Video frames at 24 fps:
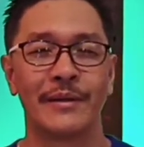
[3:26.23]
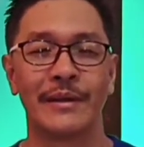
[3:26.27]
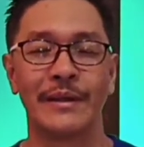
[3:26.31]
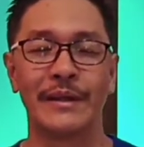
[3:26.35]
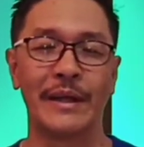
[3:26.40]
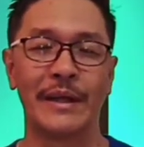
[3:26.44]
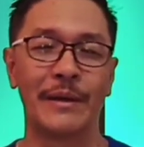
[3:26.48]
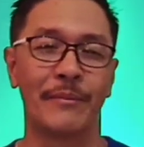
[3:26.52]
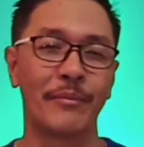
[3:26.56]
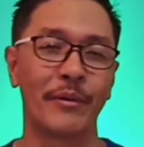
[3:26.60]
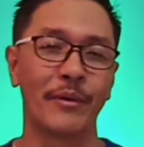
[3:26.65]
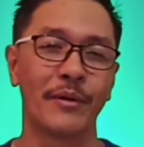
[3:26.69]

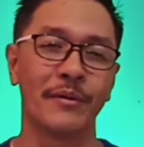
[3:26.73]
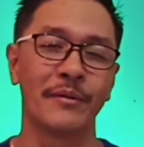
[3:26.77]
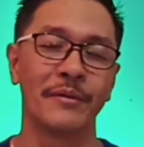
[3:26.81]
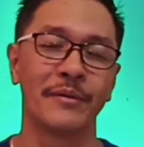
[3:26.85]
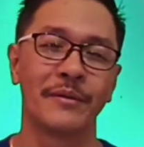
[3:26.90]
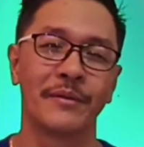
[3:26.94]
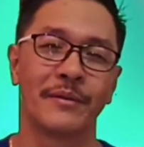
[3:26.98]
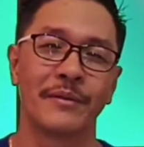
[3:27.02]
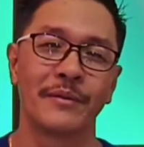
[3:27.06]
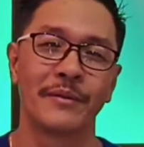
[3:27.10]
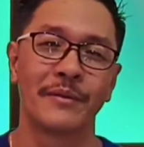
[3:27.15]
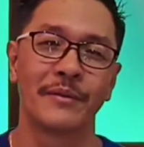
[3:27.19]
Hindi po.
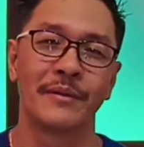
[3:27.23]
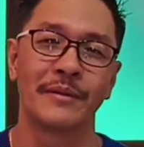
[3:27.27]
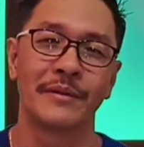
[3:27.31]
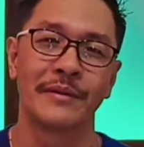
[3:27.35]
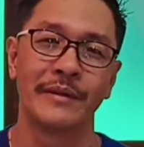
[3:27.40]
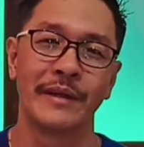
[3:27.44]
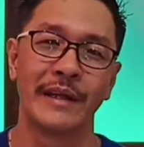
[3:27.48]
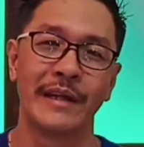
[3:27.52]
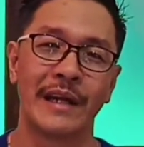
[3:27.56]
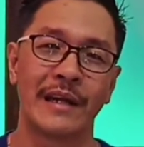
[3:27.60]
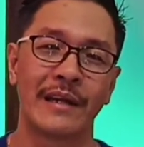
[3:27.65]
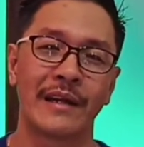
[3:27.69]

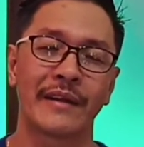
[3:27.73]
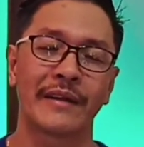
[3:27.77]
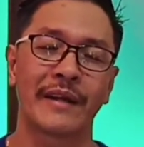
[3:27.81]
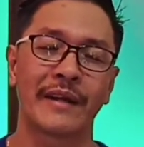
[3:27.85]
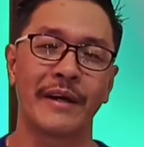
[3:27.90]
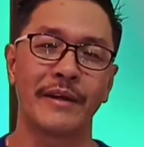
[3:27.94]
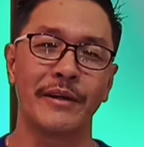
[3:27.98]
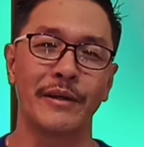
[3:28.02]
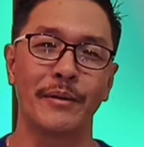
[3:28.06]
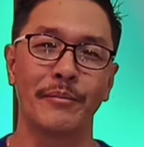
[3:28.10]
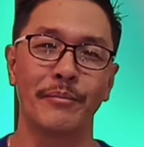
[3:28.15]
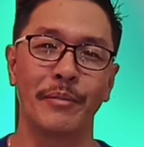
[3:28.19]
Dinala
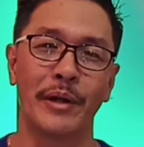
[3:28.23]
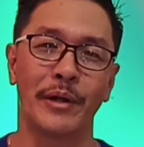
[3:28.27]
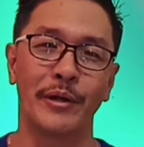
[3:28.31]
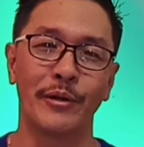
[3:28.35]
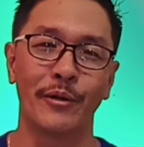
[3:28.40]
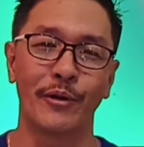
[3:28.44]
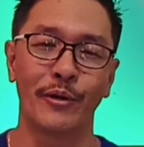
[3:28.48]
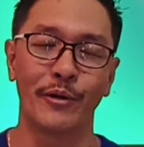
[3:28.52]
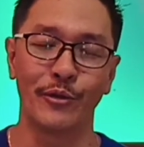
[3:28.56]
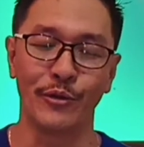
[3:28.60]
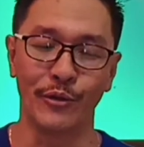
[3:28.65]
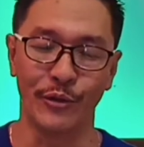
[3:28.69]
tayo ng
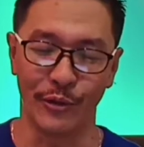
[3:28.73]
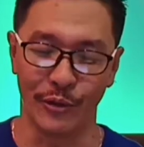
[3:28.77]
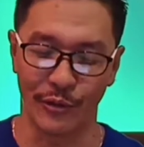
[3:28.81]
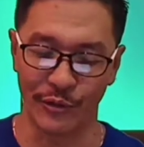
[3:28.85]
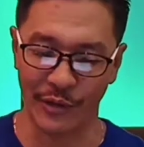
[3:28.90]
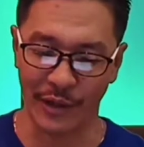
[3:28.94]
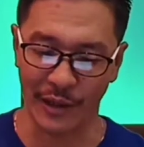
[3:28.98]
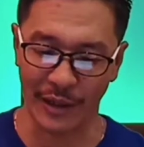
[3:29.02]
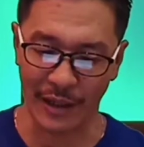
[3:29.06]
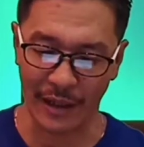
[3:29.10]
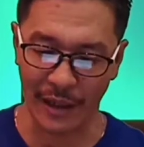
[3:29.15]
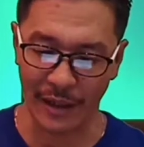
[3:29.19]
Panginoon
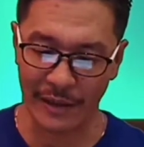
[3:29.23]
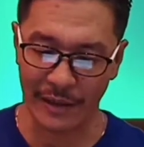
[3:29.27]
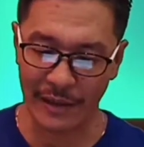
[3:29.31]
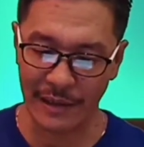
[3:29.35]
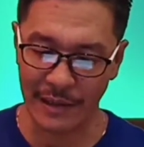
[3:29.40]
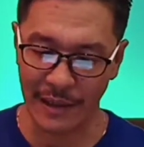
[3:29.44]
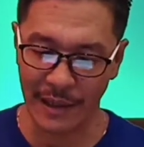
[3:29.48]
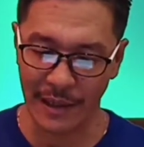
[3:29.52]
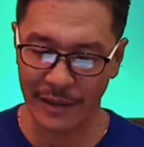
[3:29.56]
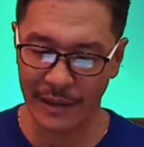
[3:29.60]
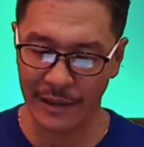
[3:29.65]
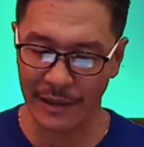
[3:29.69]
sa
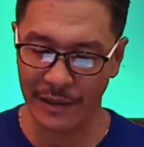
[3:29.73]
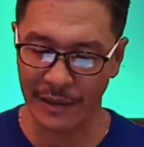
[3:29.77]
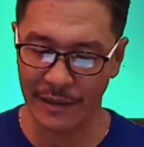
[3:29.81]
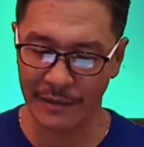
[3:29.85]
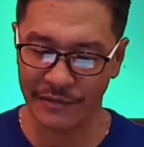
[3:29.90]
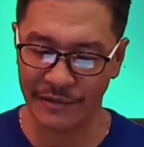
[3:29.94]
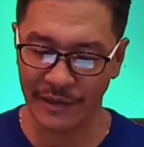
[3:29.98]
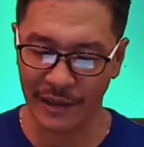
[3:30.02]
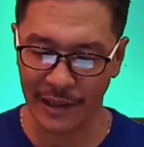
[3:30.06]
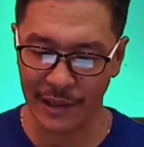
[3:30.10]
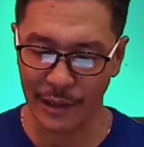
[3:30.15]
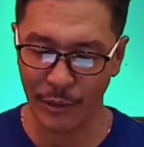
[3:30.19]
kagilagil
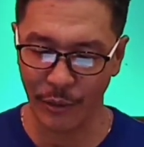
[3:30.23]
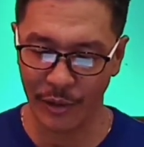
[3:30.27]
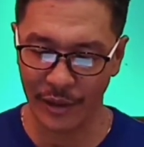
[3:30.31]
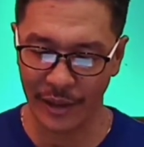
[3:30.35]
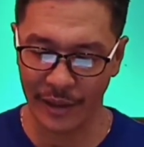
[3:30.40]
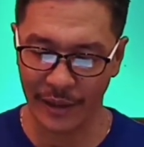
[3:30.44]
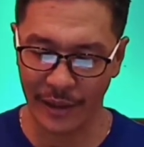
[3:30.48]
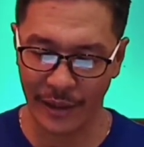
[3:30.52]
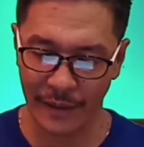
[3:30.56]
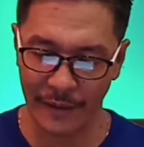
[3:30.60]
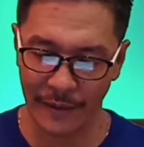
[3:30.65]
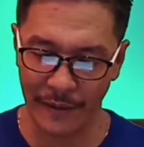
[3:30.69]
sa
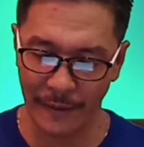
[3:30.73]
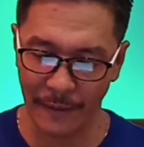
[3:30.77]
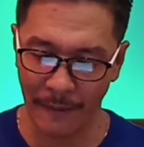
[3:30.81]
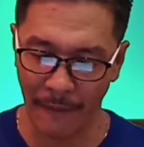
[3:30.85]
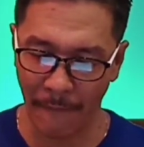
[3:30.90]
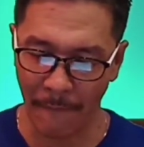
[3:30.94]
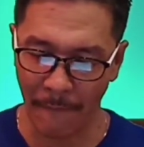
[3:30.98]
kaliwanagan